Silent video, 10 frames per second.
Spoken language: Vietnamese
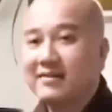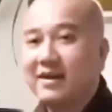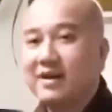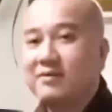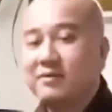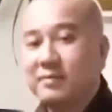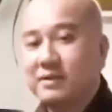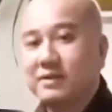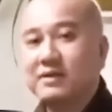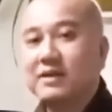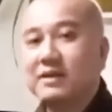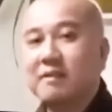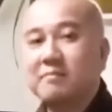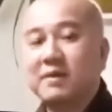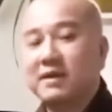phải không? Rồi mình tưởng là
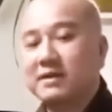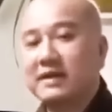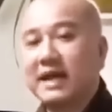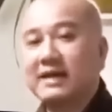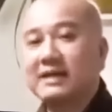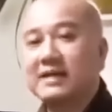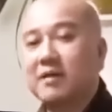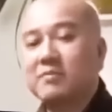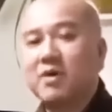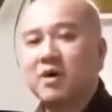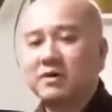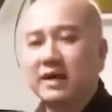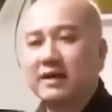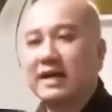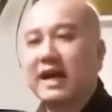tâm mình vậy, không còn
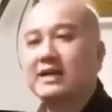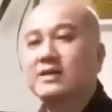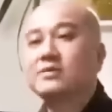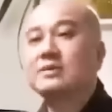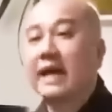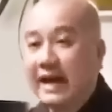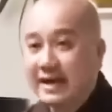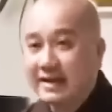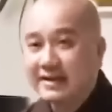giận ai kêu xả.